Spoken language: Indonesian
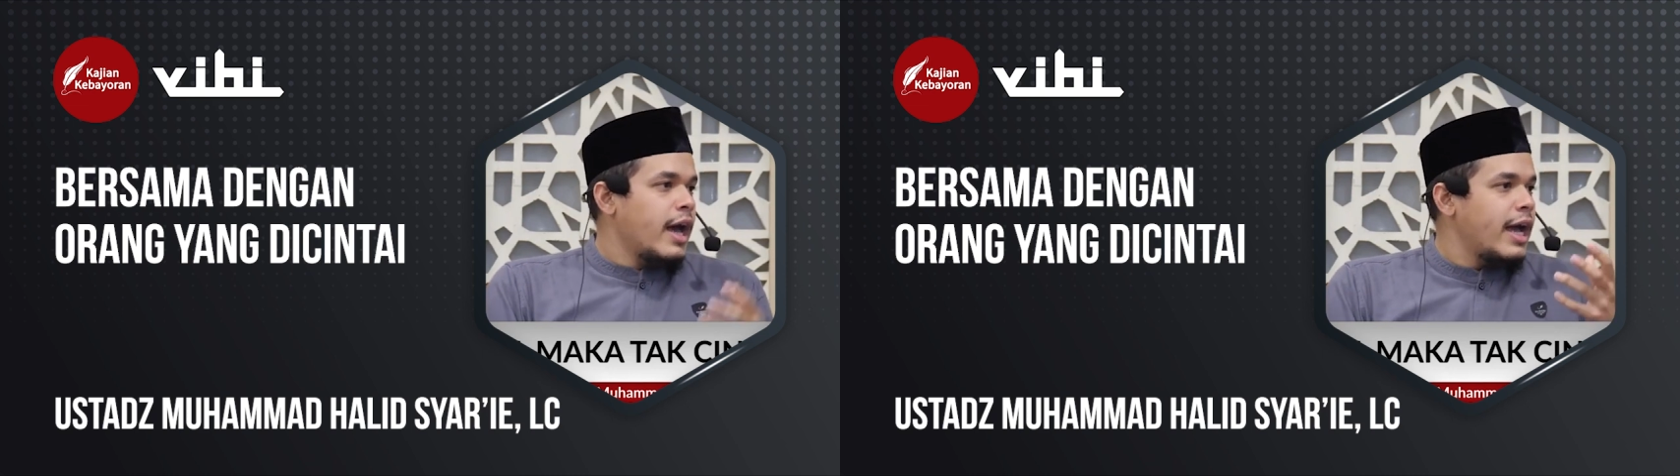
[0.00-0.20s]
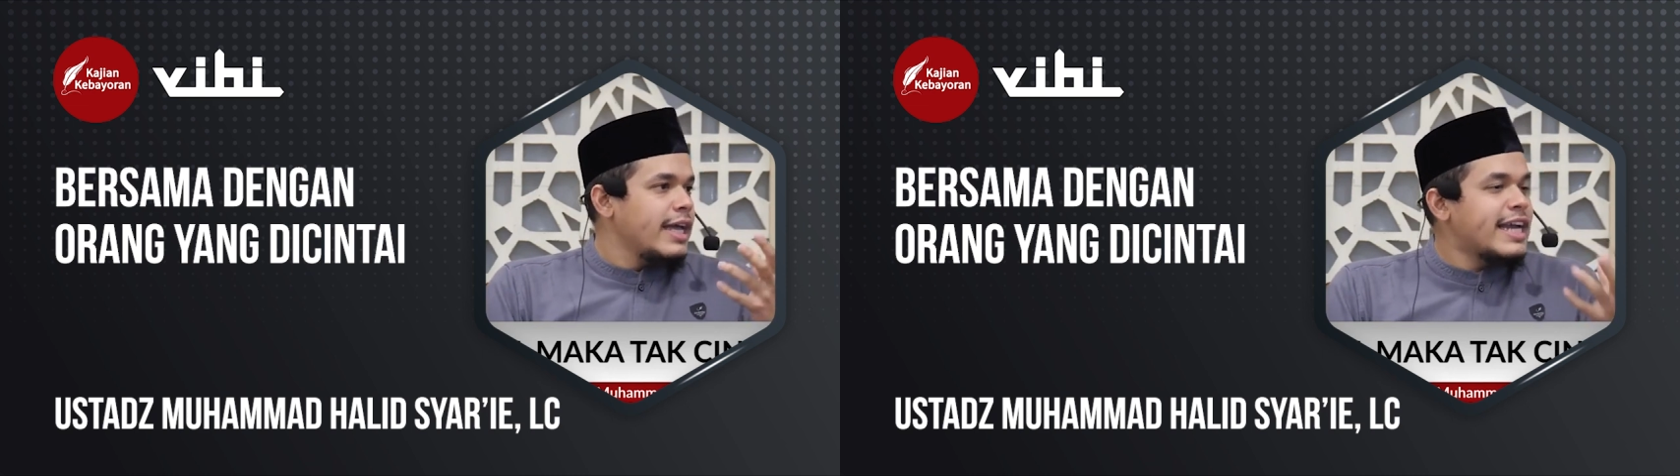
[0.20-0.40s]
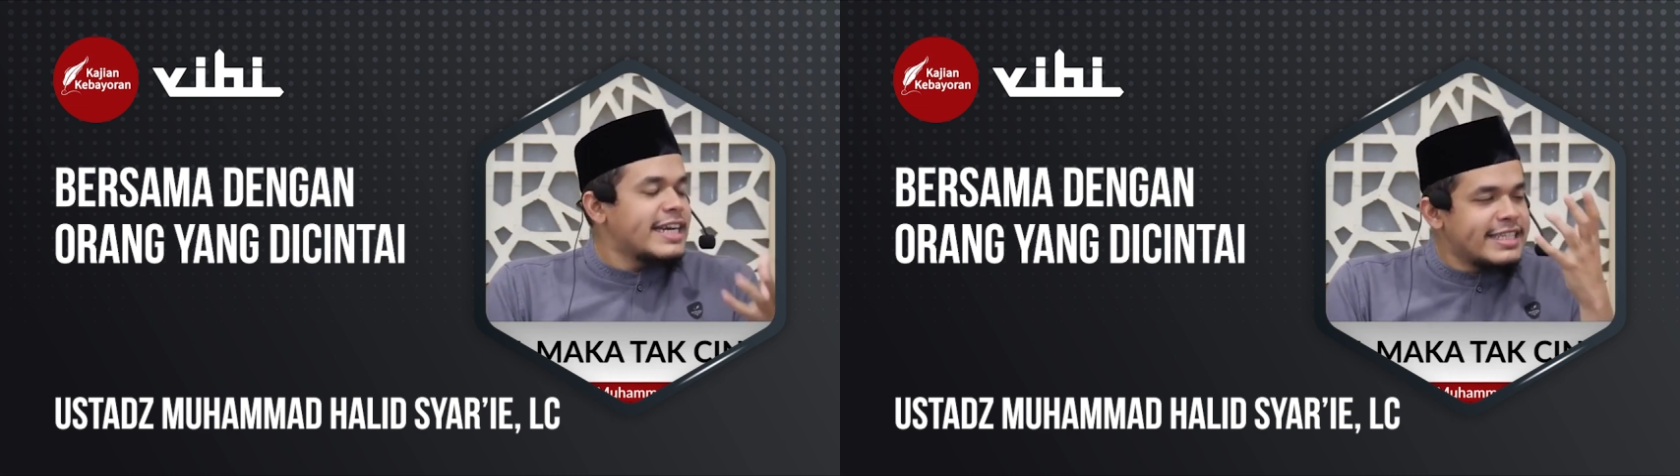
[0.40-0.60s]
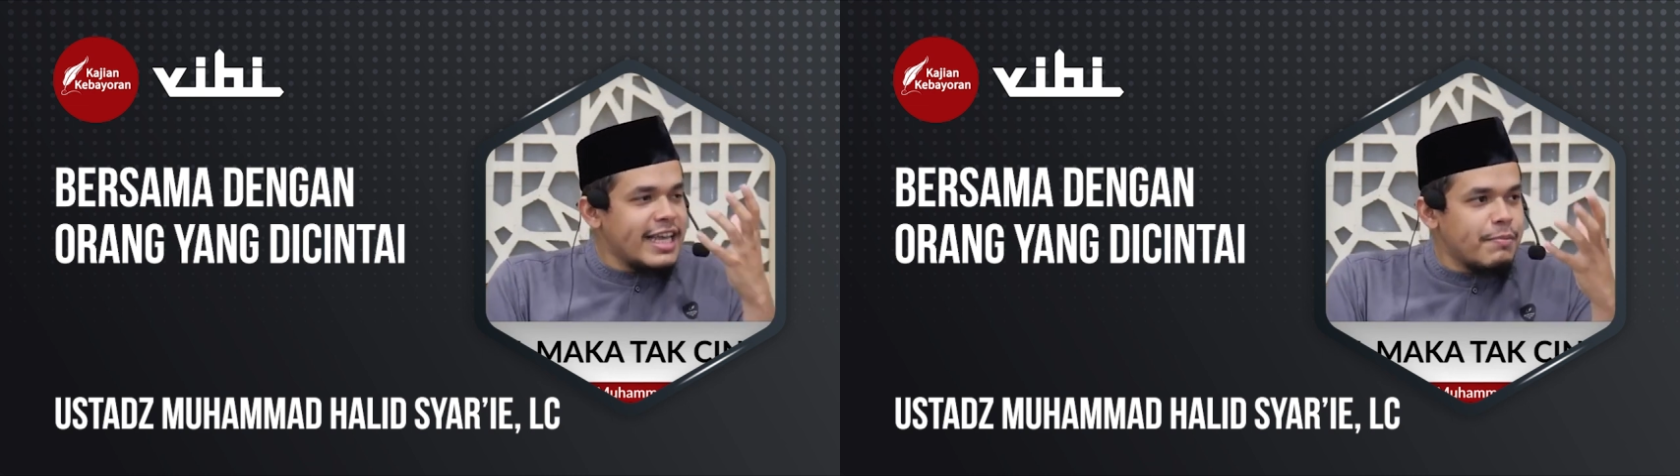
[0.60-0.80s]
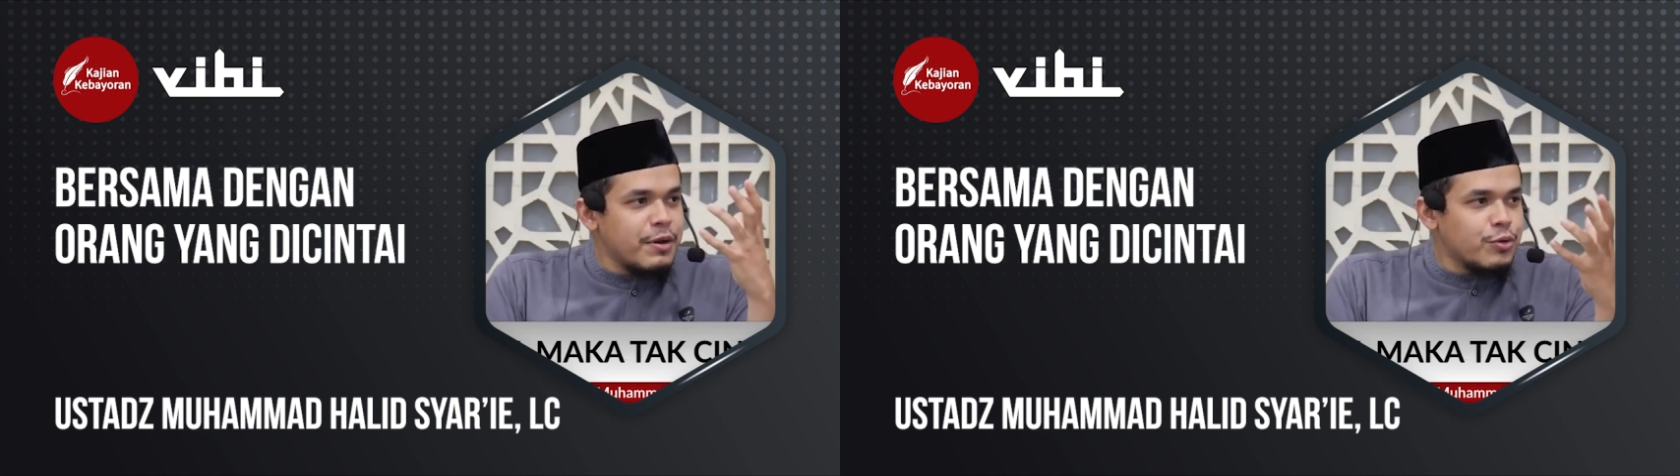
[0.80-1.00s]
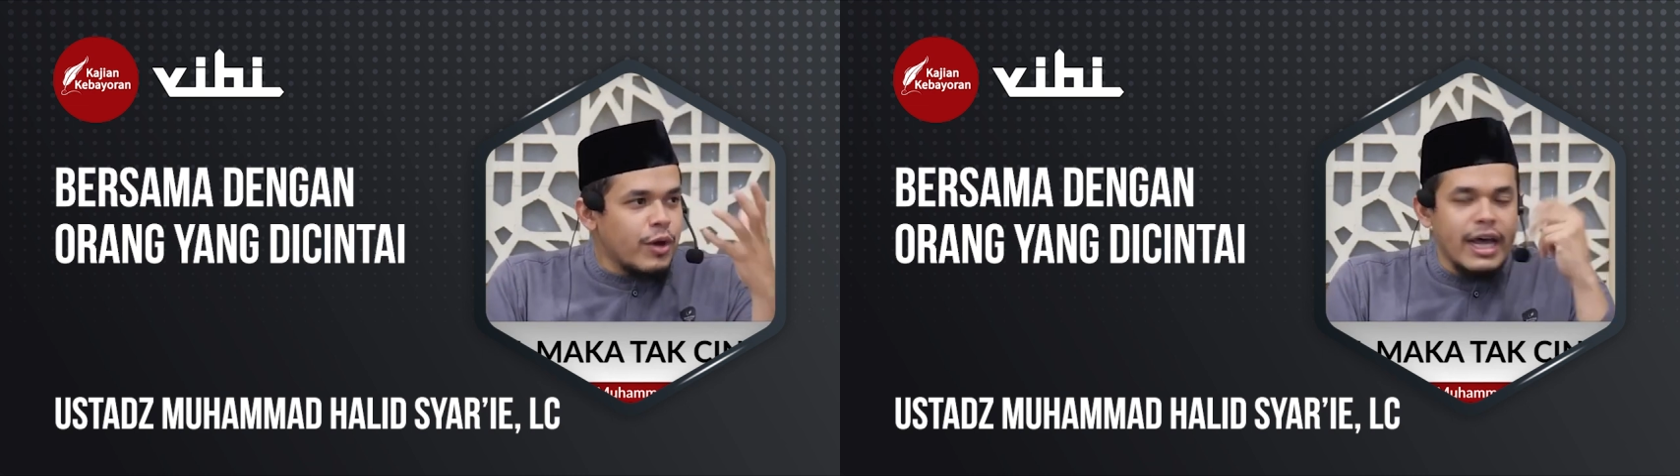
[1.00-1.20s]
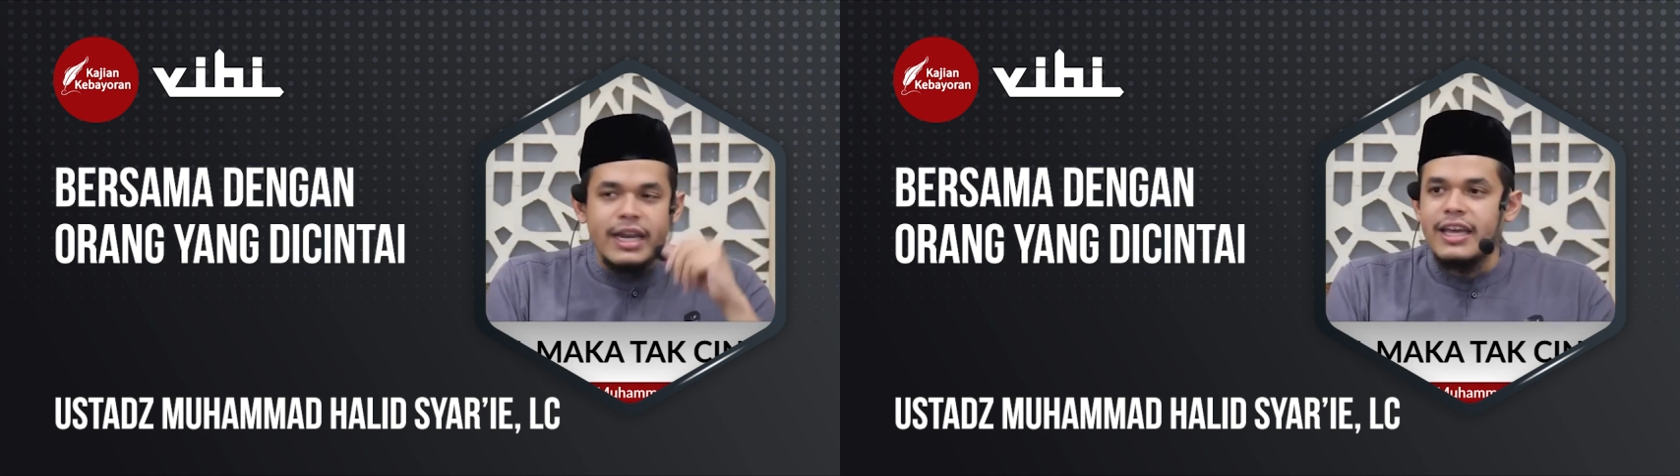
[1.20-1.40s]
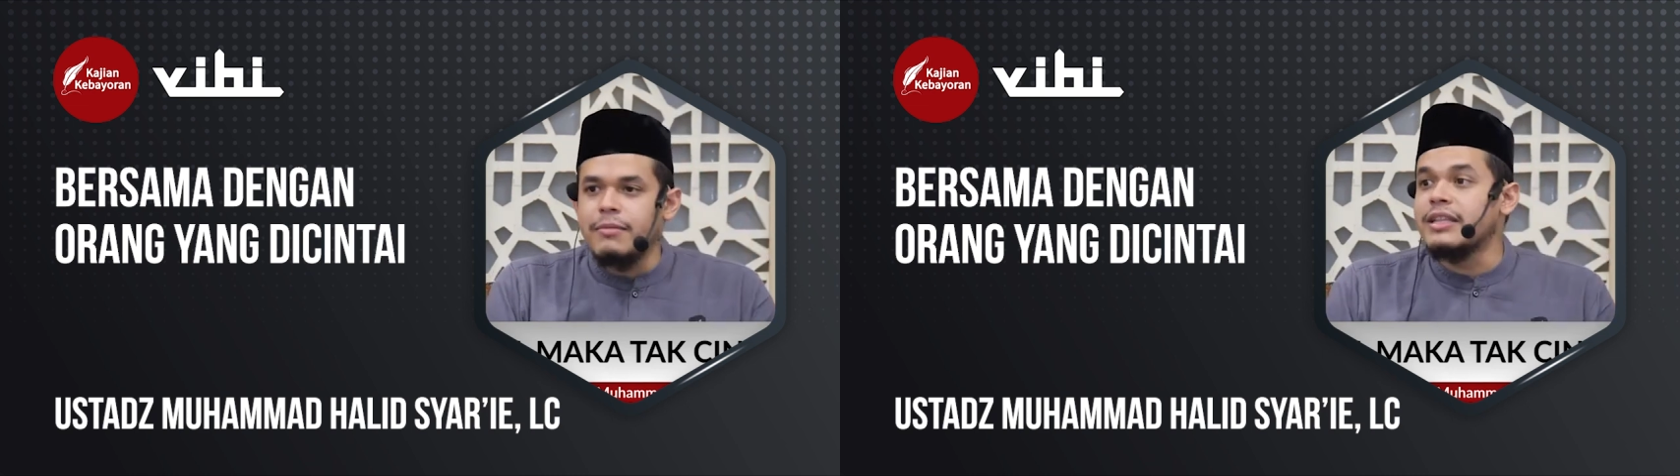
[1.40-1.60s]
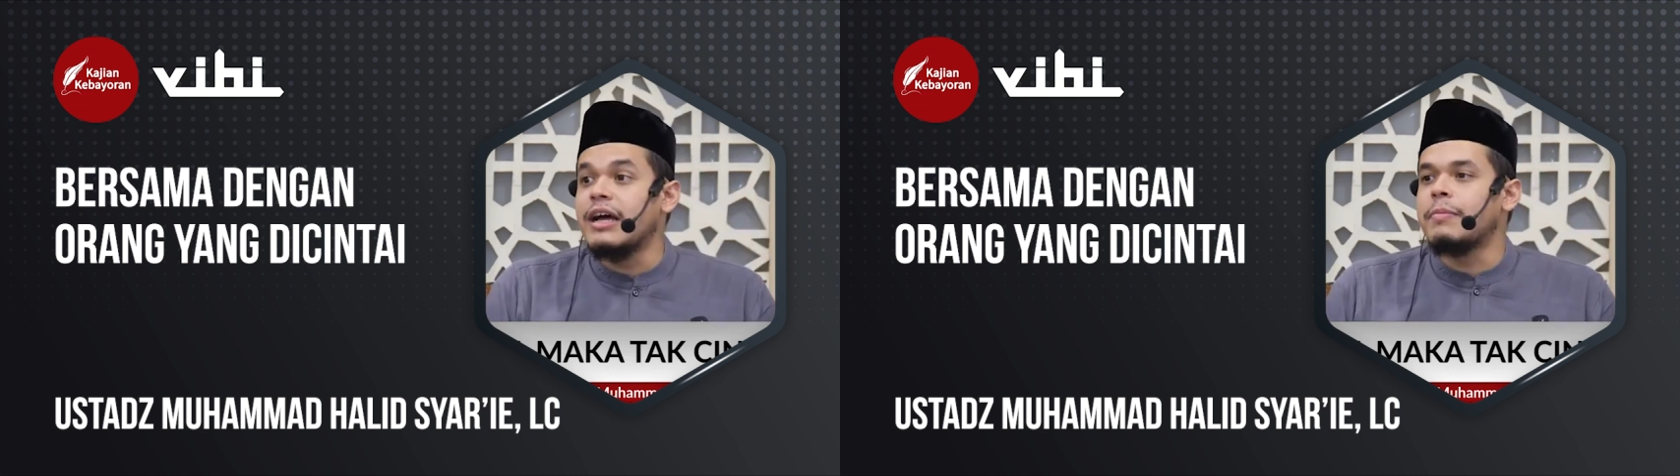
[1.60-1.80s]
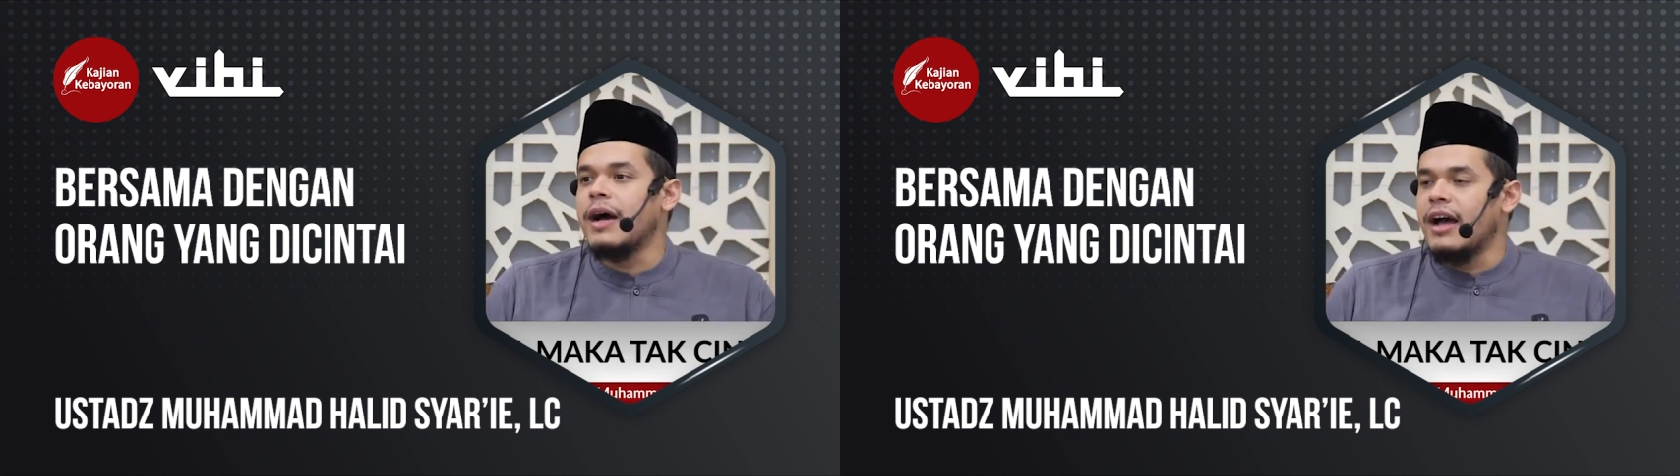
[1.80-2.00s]
Yang disiapin untuk hari kiamat
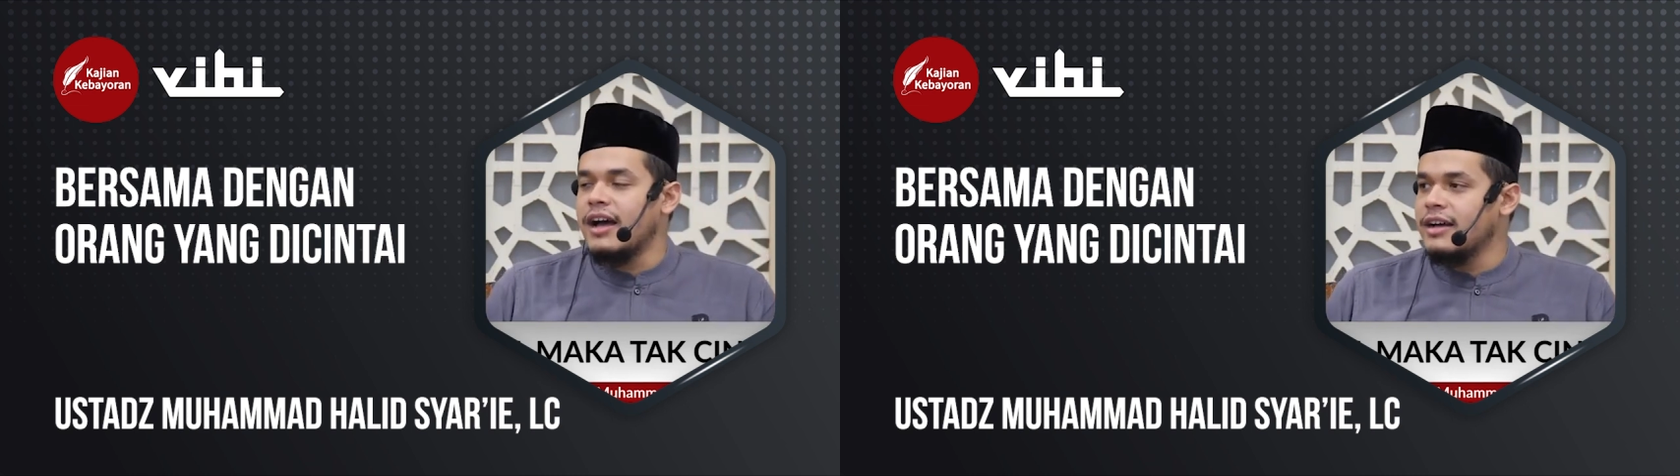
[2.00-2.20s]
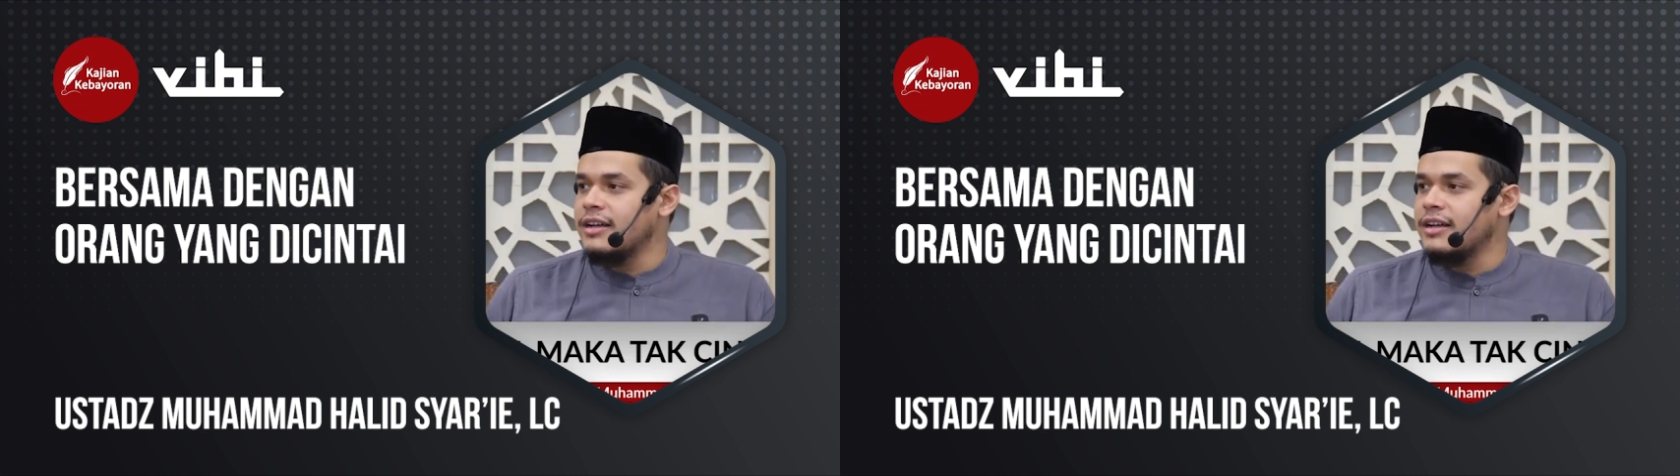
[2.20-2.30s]
apa?